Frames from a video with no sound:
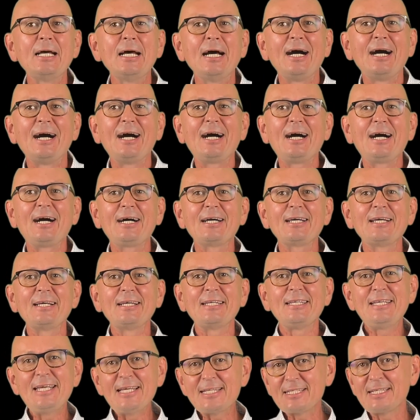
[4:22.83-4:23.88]
а
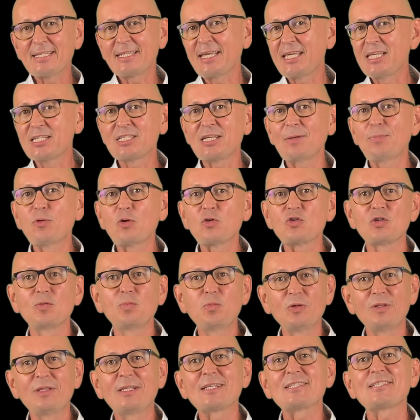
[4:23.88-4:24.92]
если таких запросов
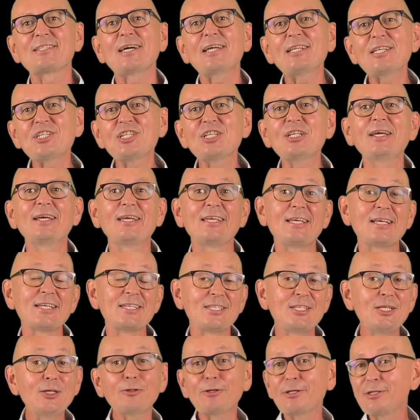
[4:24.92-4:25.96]
будет достаточно, я
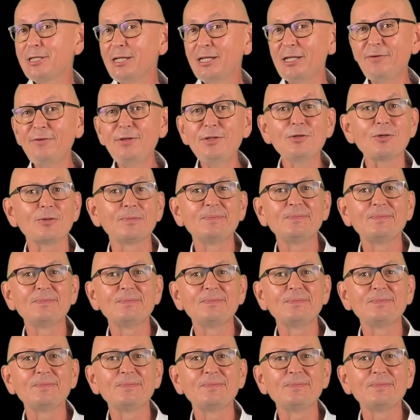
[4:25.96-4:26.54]
сделаю отдельное видео.